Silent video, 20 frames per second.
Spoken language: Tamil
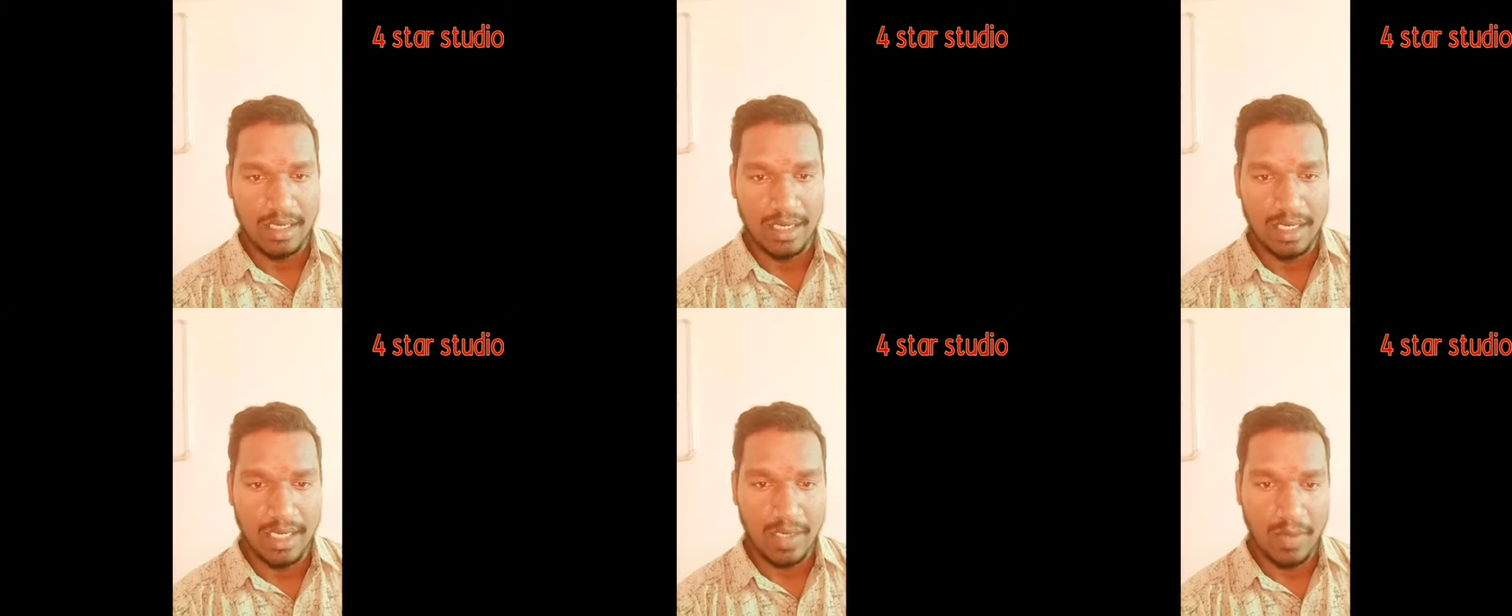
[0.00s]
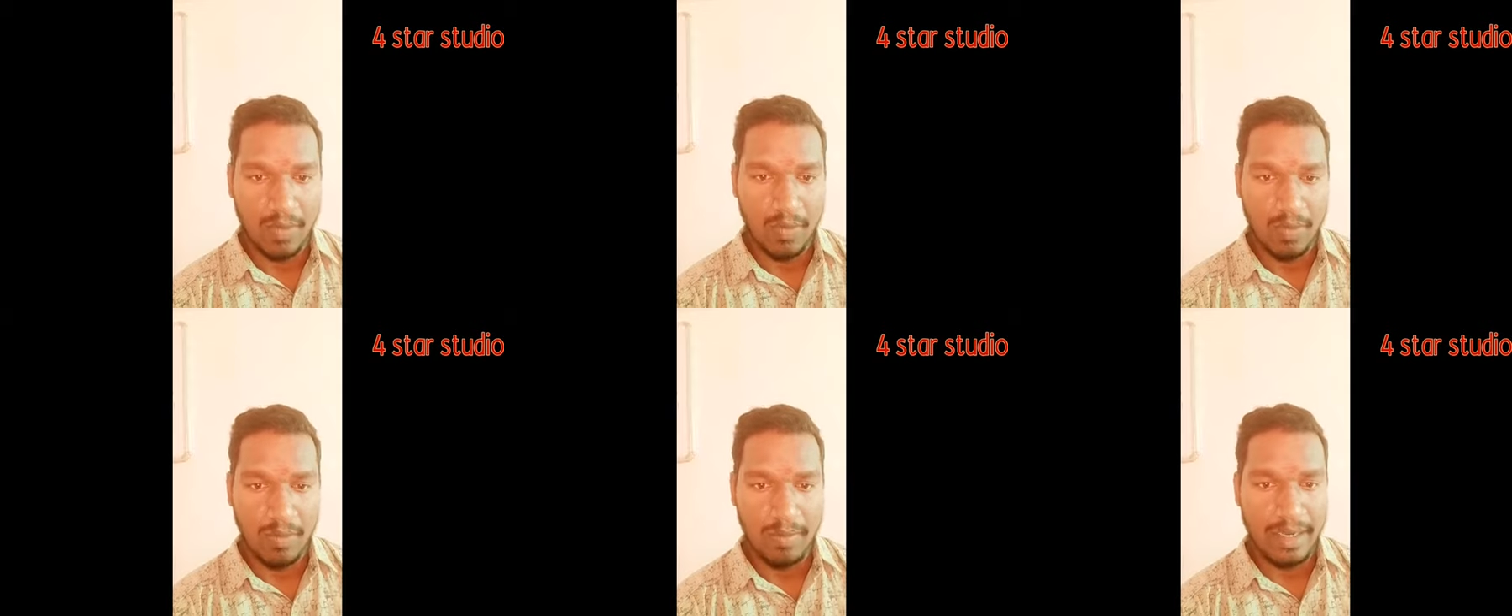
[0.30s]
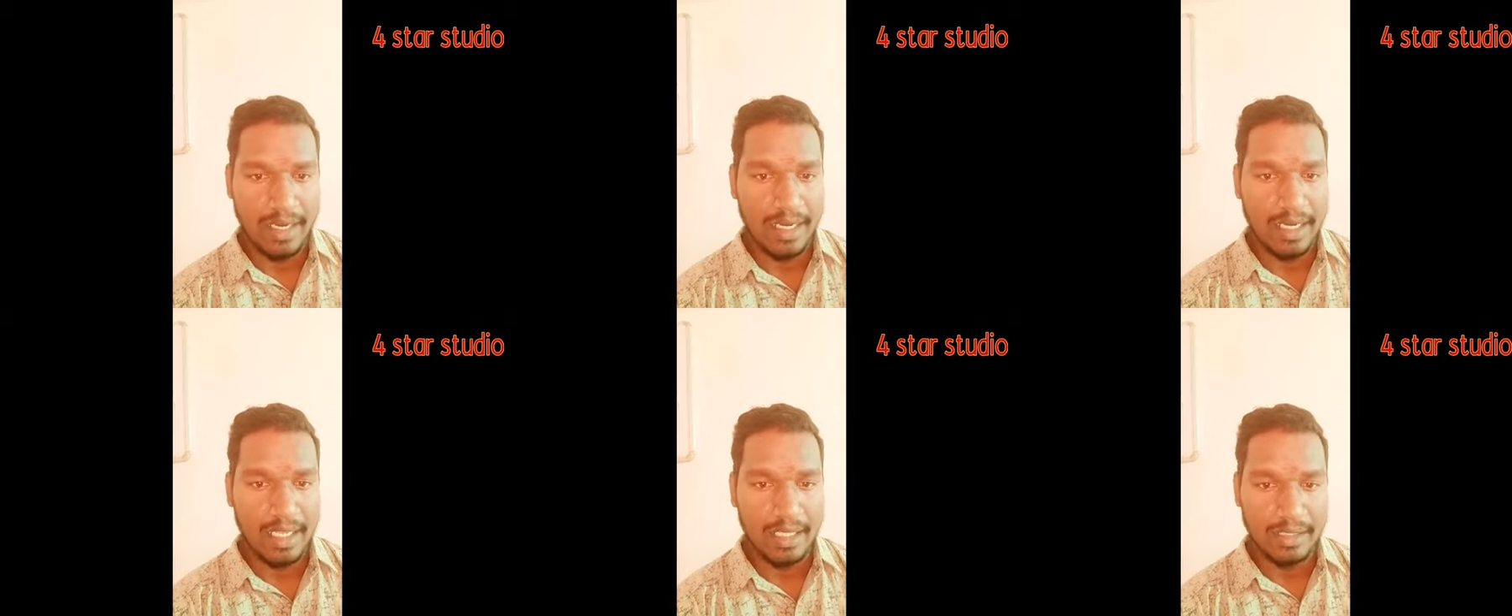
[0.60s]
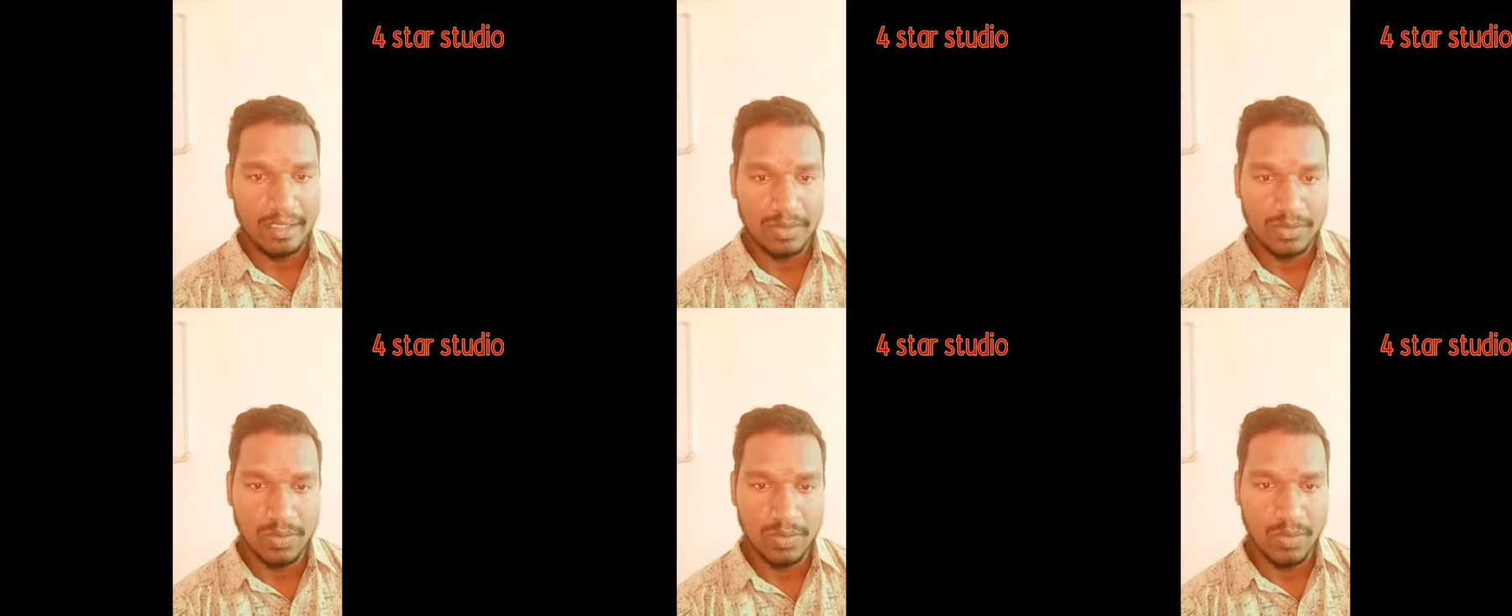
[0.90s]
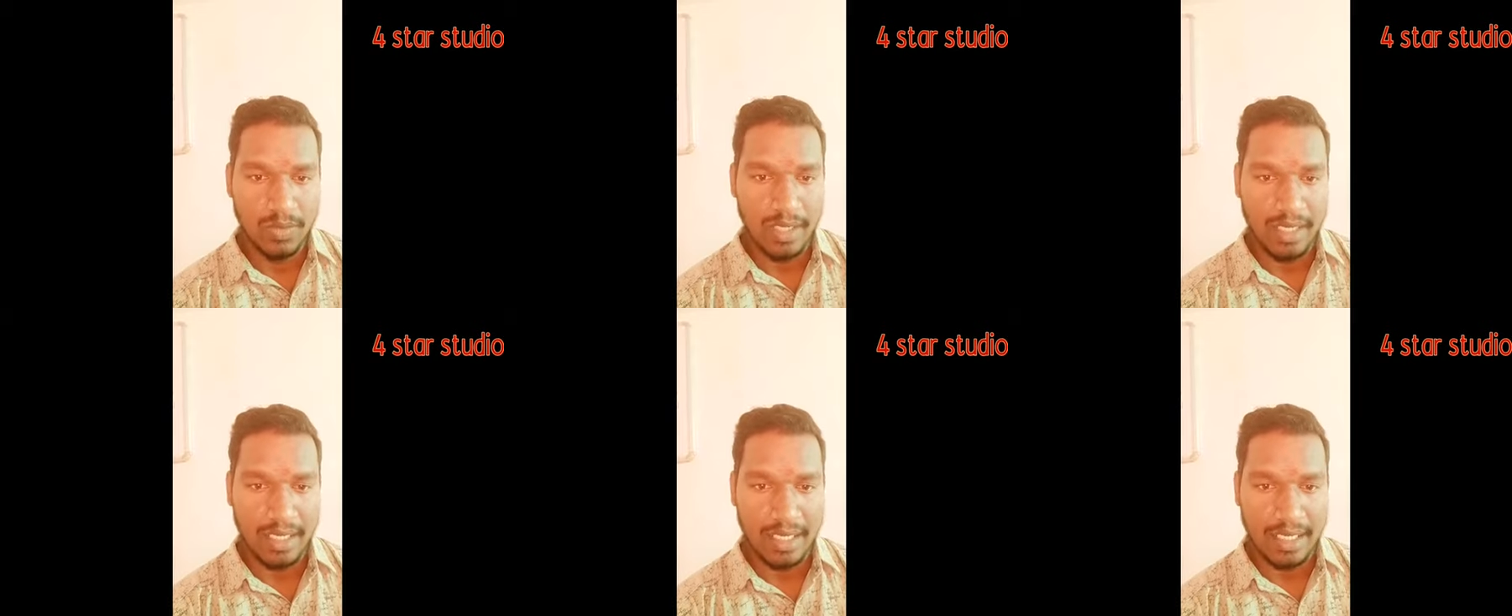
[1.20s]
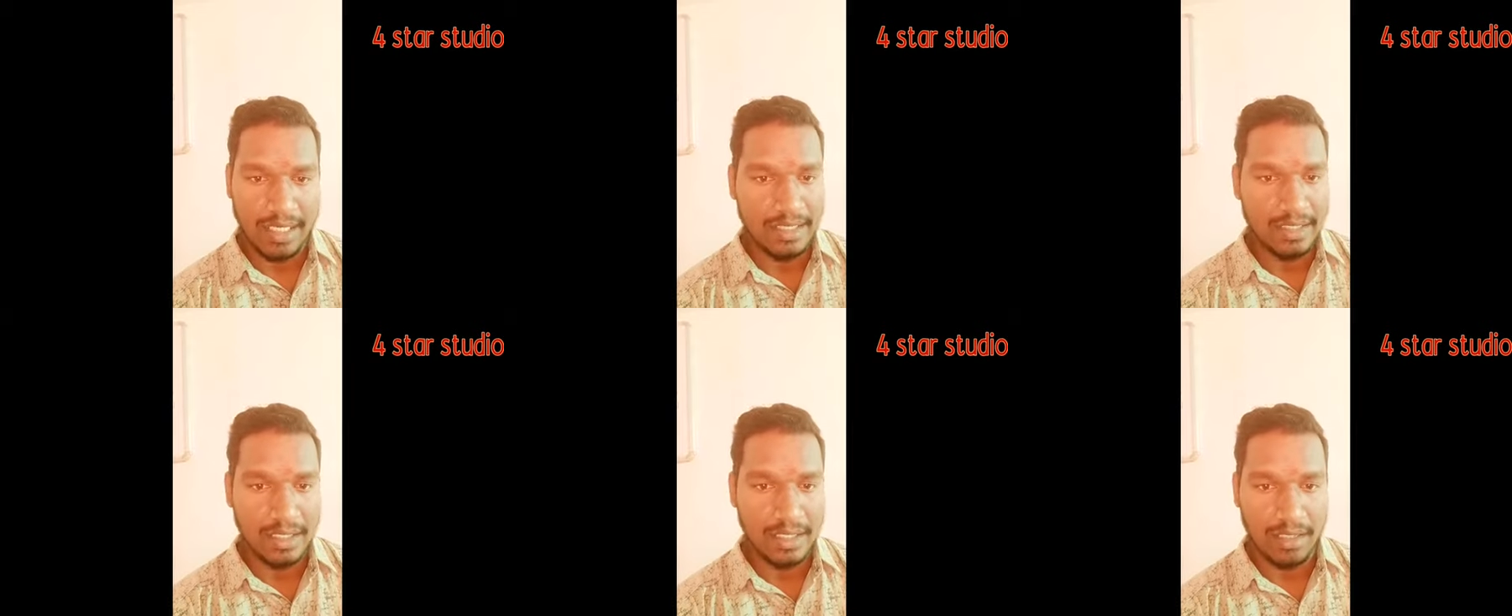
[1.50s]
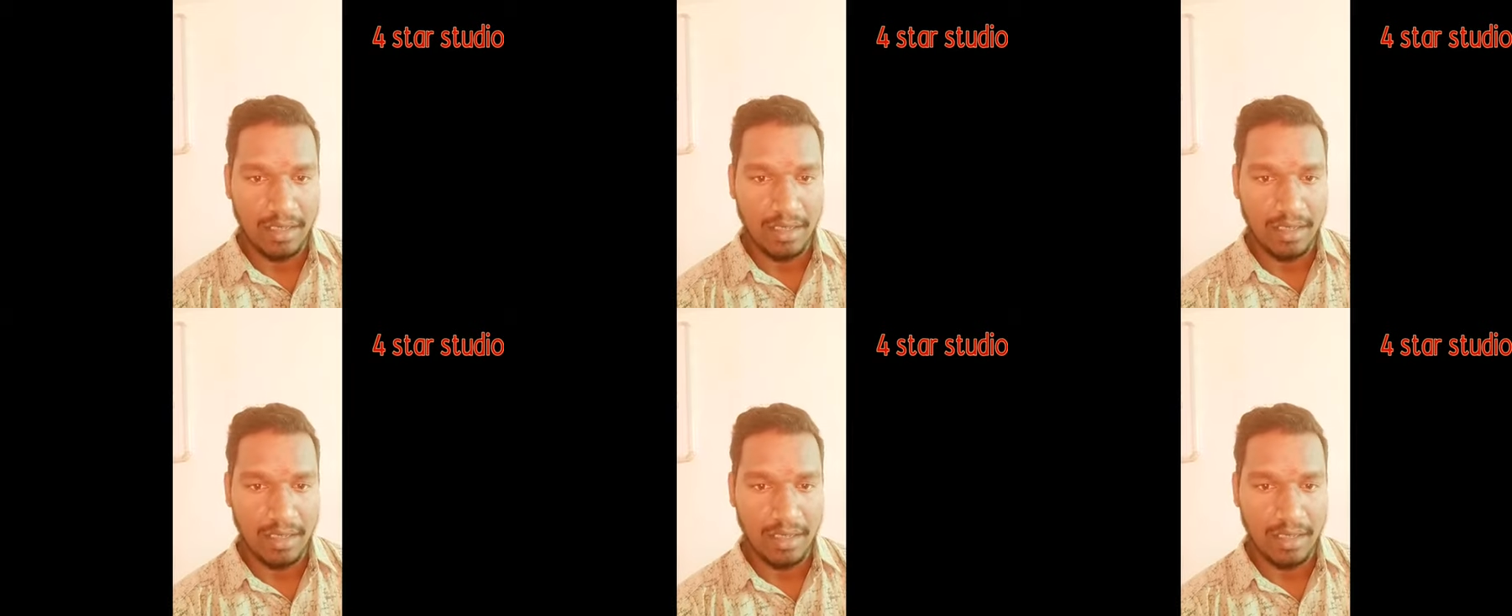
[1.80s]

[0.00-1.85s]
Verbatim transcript: ஆனால் உண்மையில் சூரியன் ரைஸ்